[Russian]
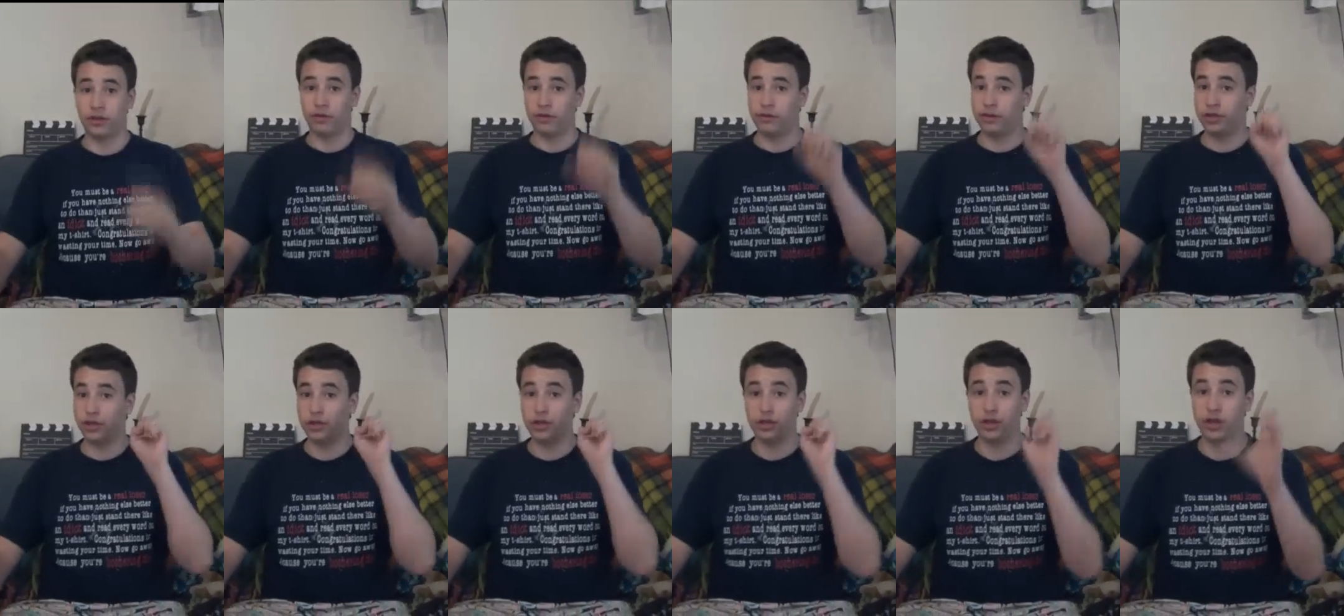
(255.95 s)
Вы
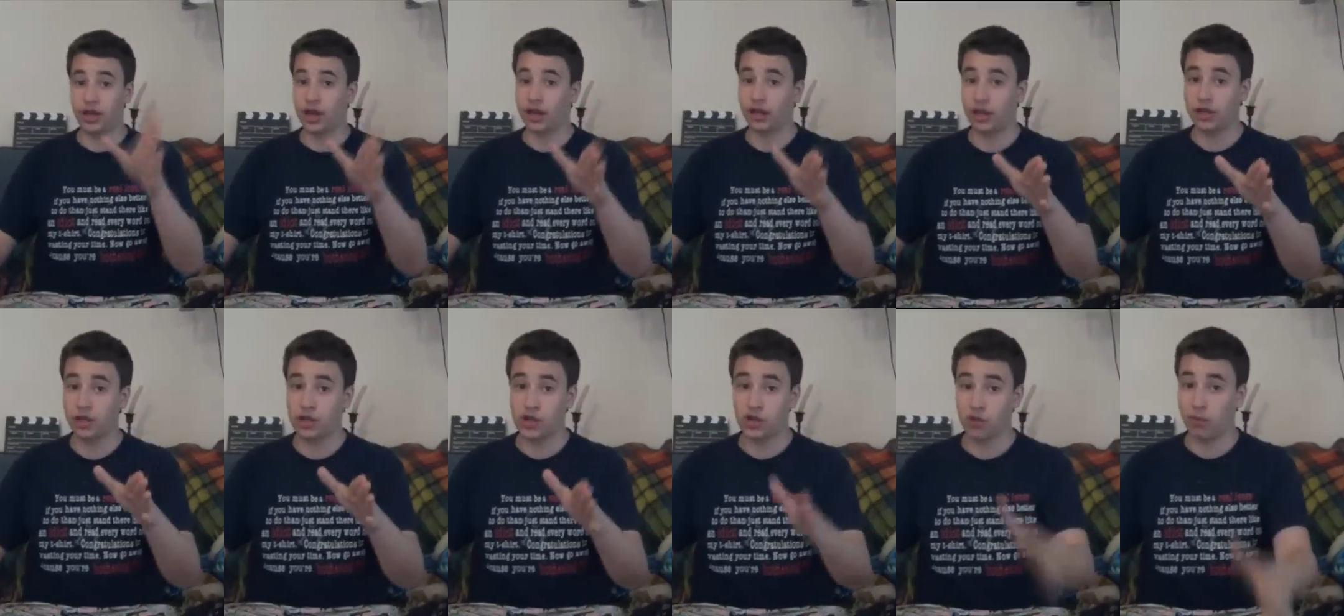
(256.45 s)
еще
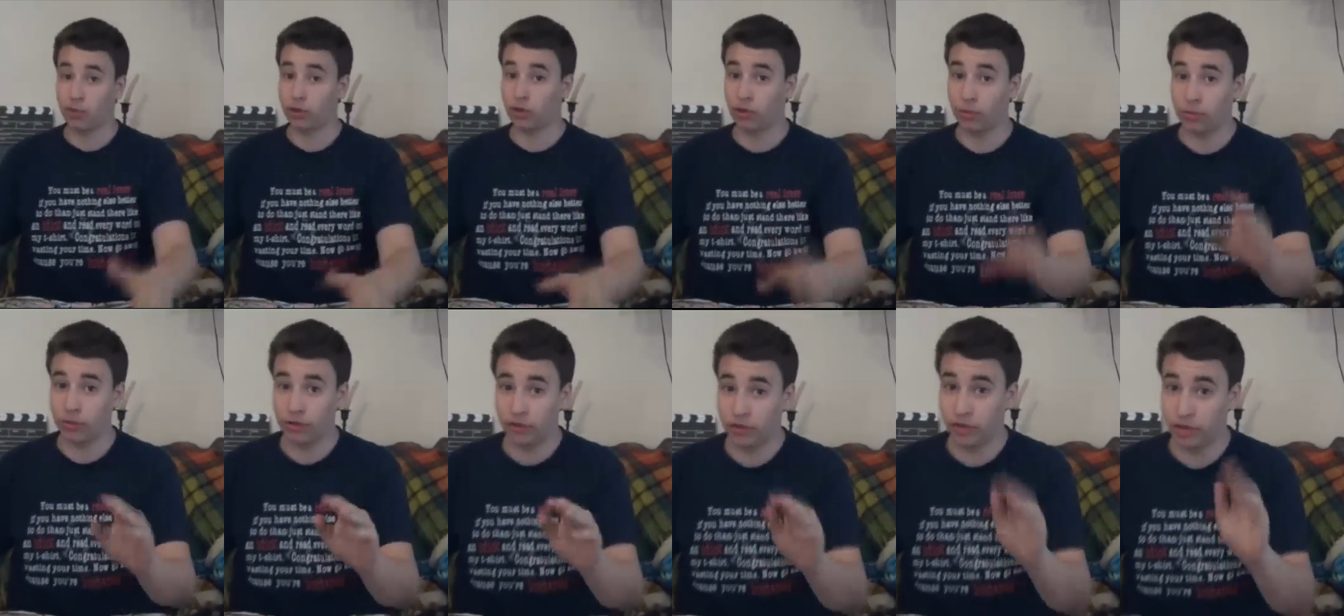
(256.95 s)
никогда ничего
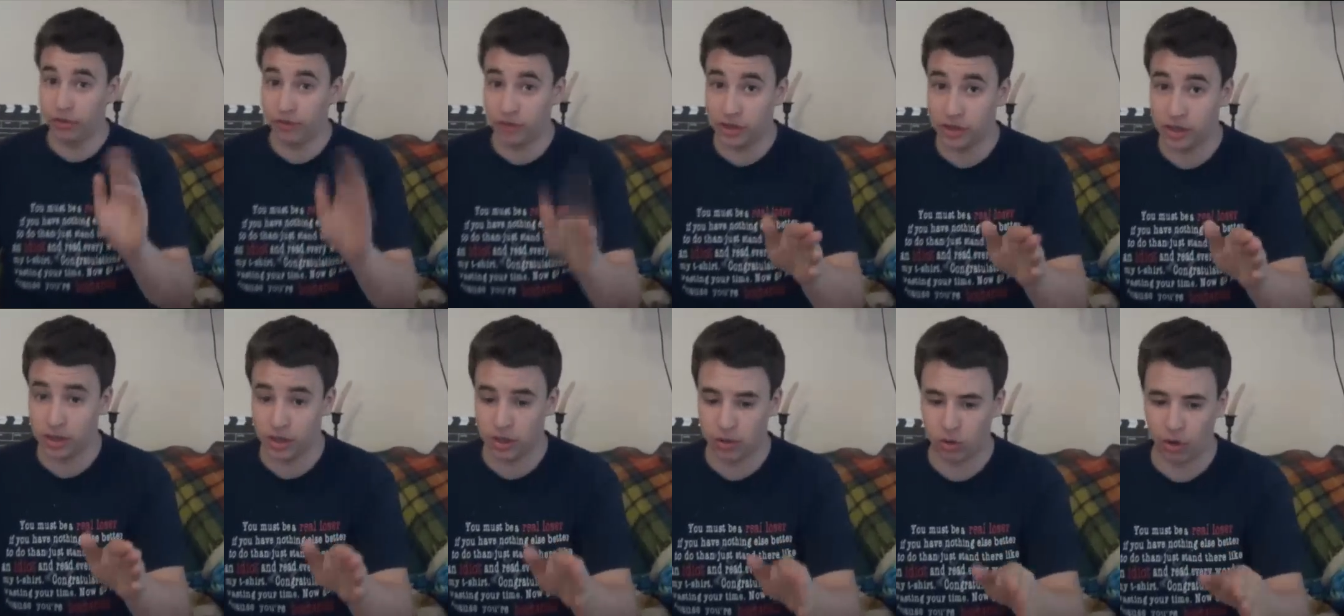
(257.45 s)
подобного не
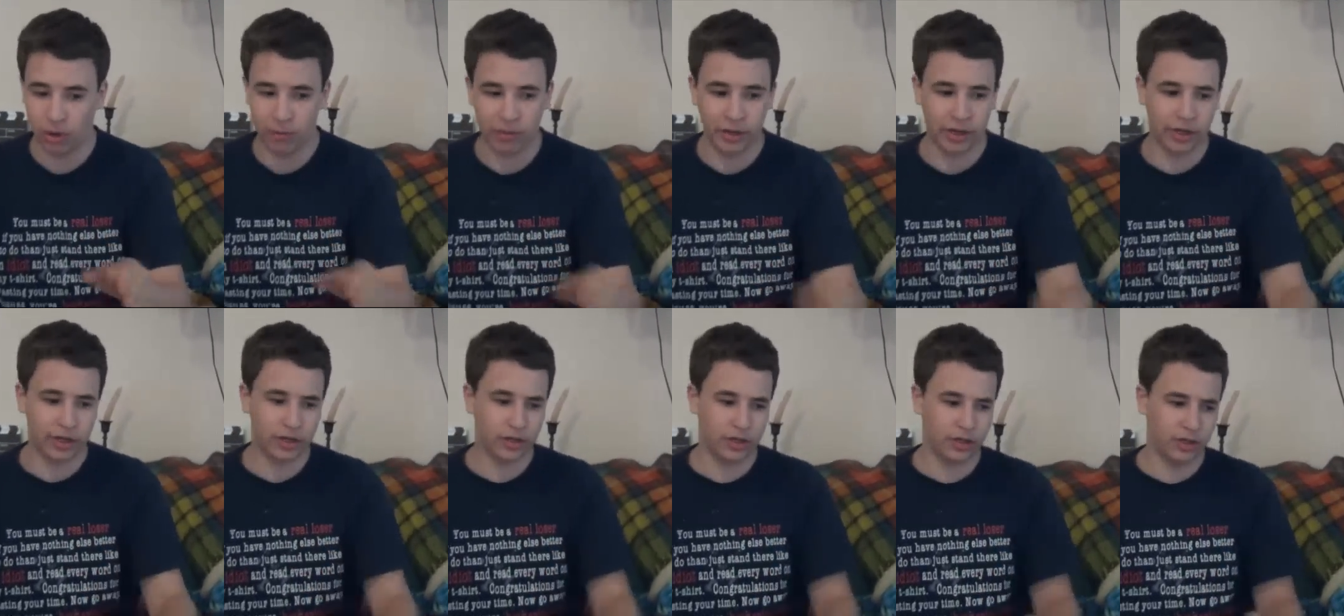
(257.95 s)
видели, кроме,
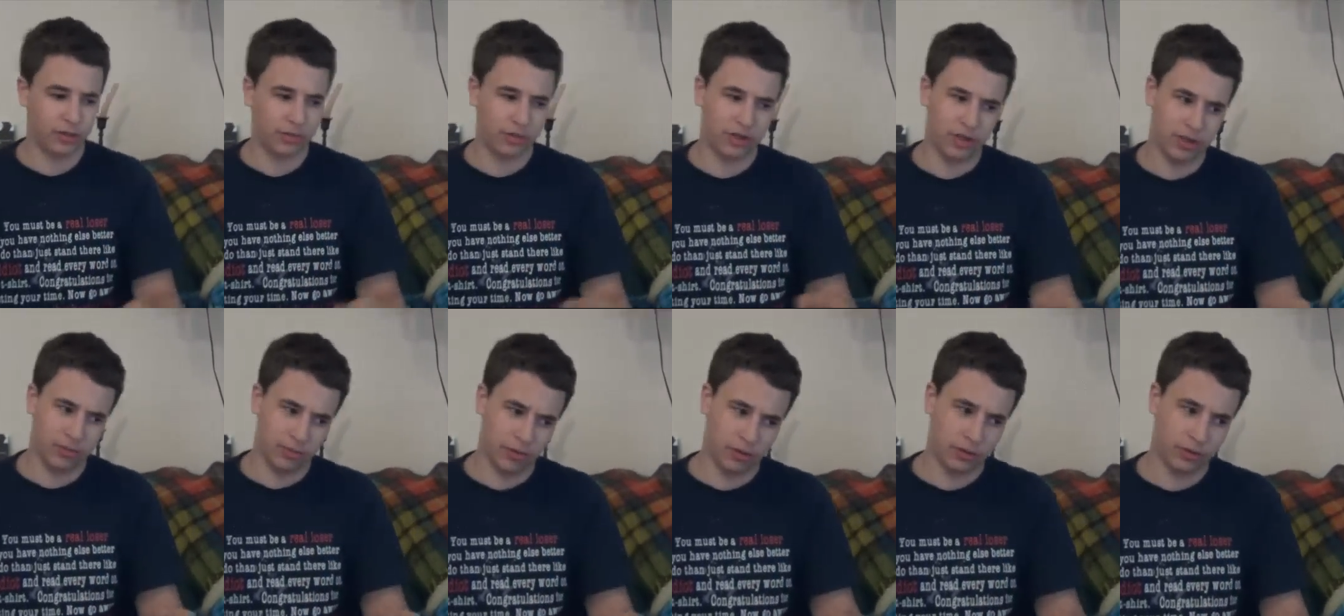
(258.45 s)
конечно, не
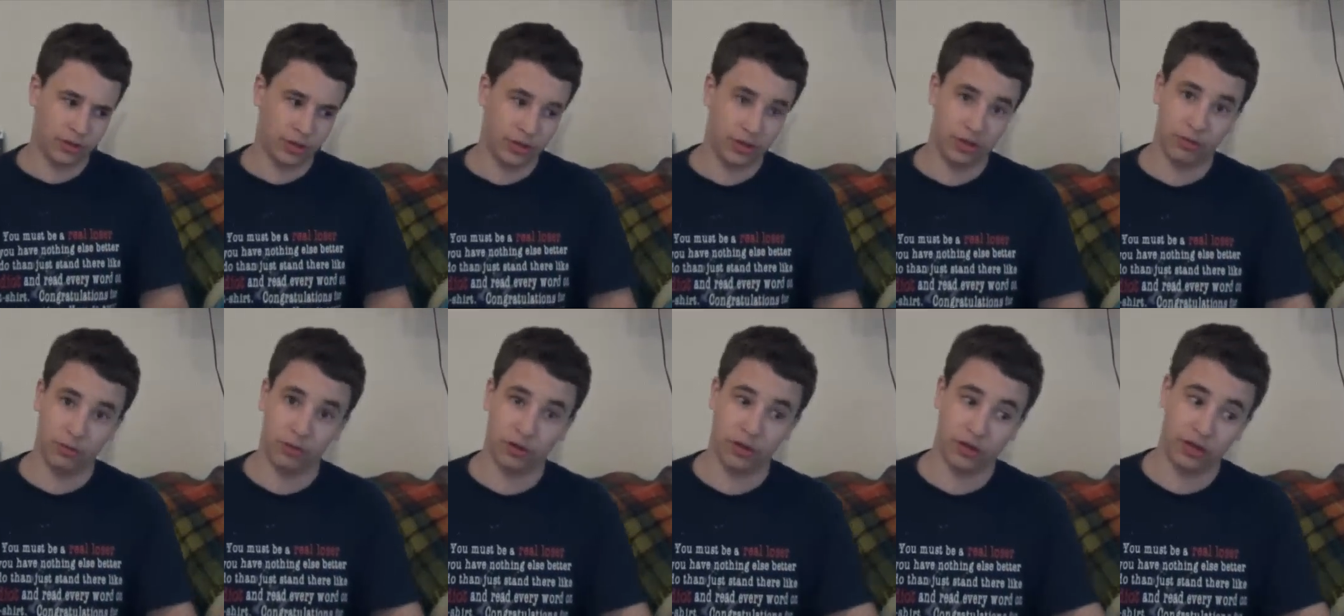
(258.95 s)
обещать получения
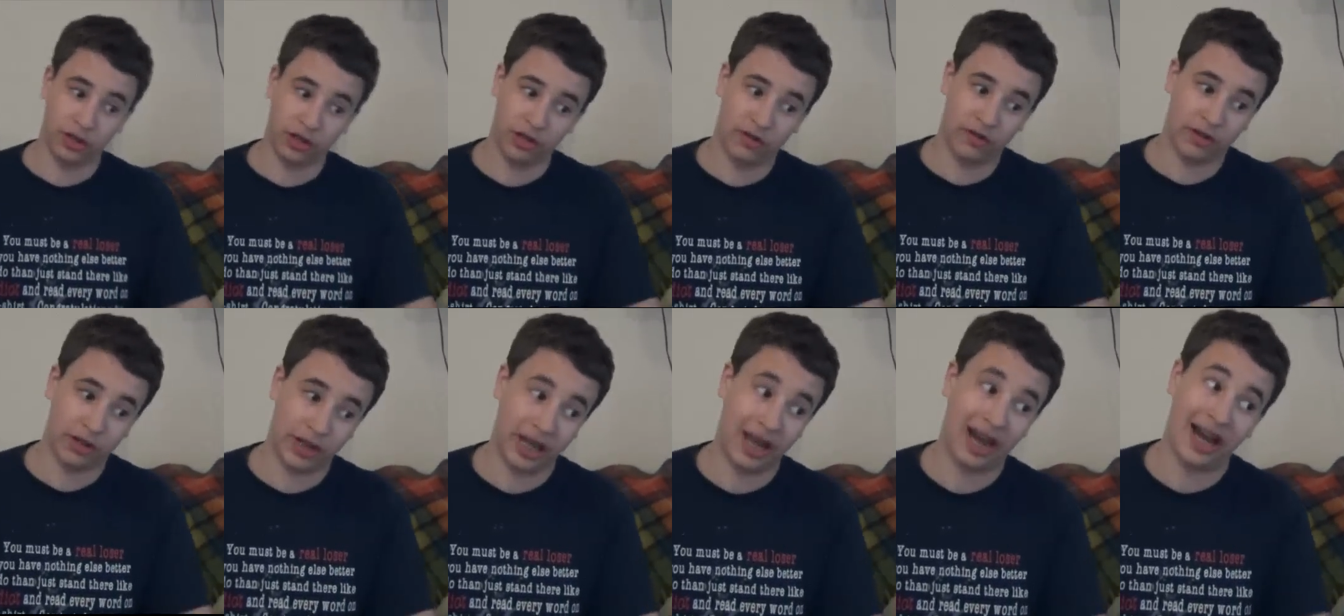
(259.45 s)
Димона
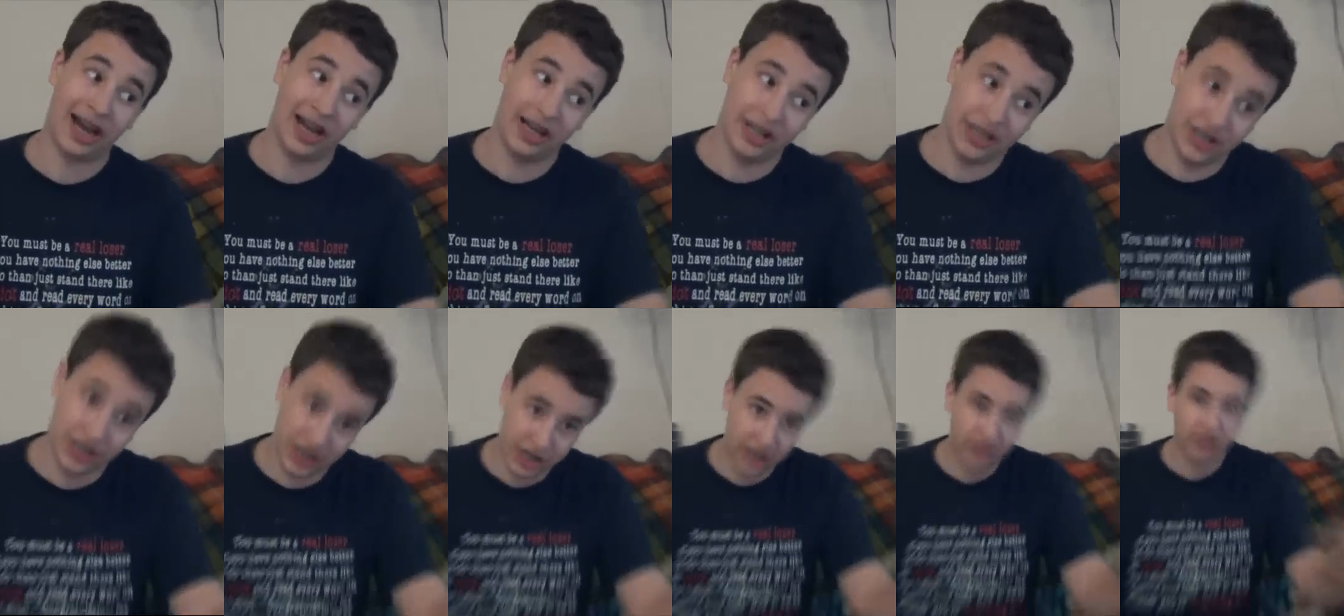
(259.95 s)
Неадеквата
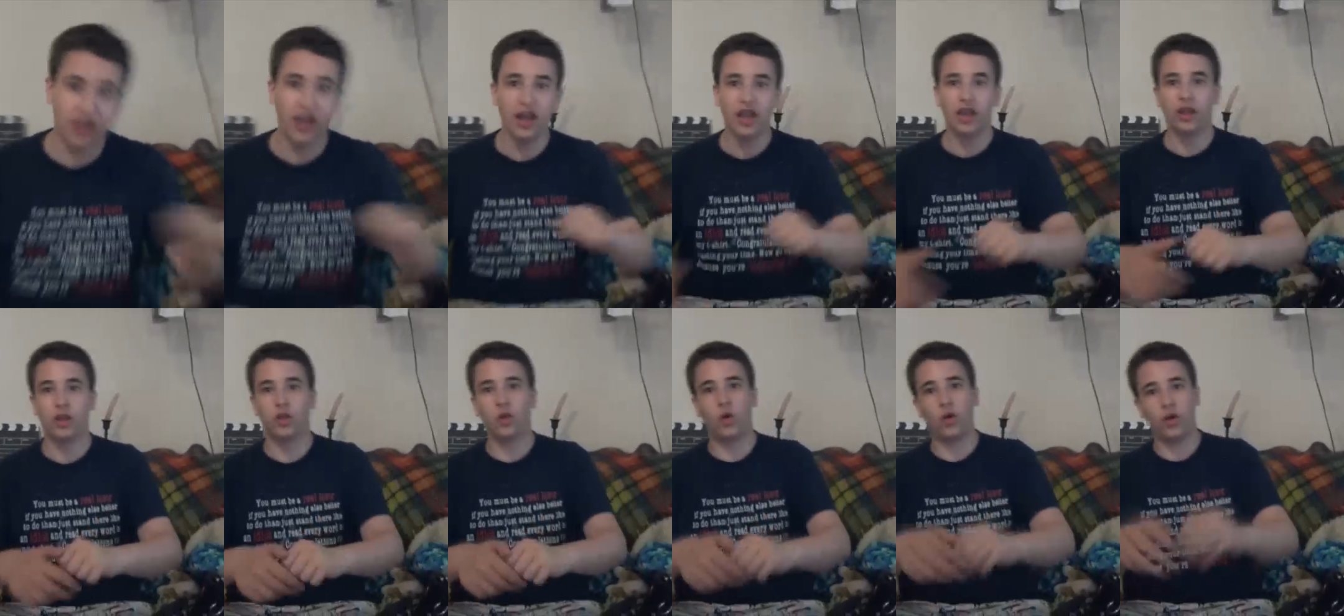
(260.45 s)
1,
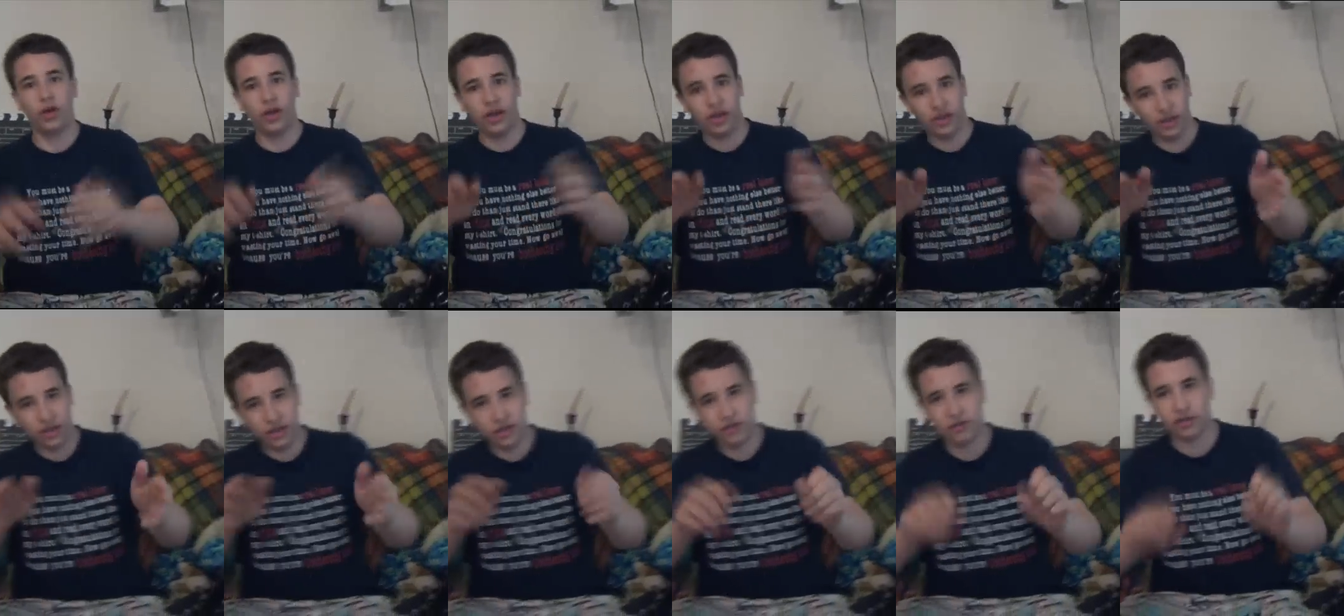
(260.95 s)
но
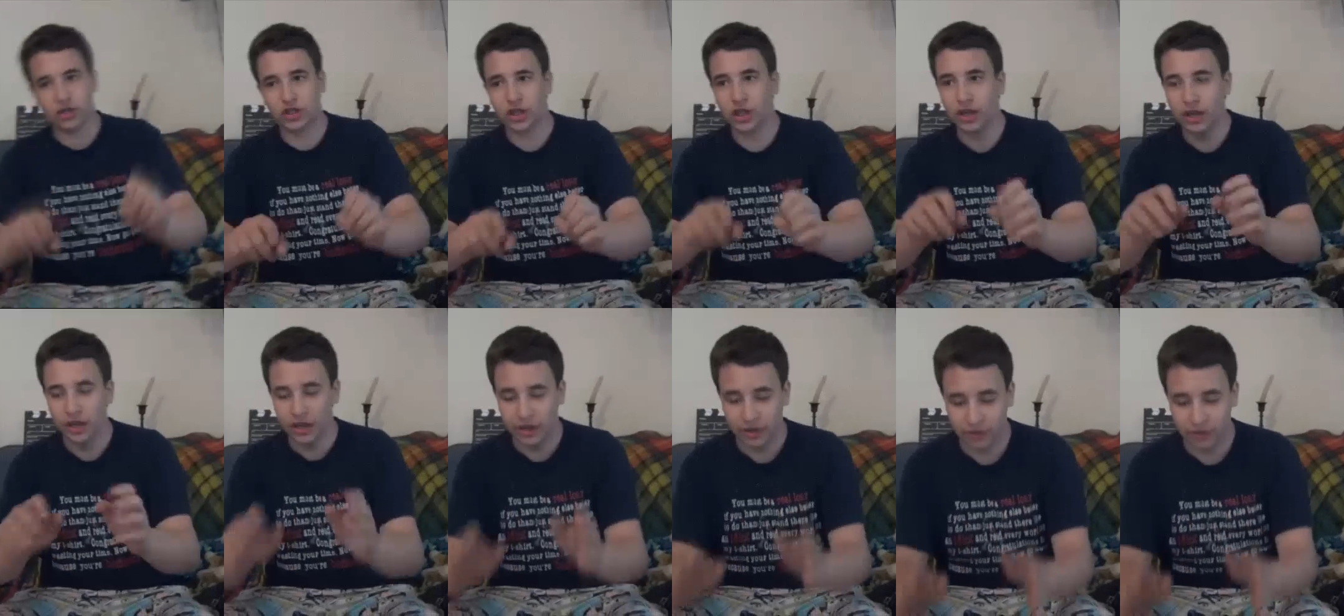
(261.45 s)
это не важно.